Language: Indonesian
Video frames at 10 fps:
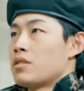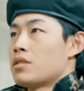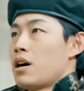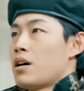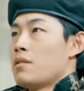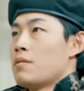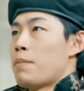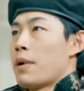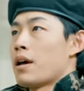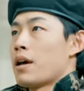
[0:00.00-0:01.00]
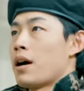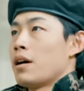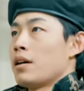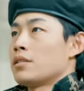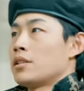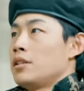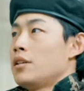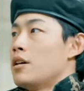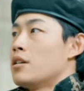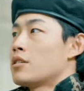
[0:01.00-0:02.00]
keluarga aku telah dibunuh.
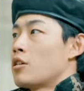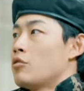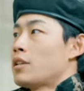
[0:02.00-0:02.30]
Istri dan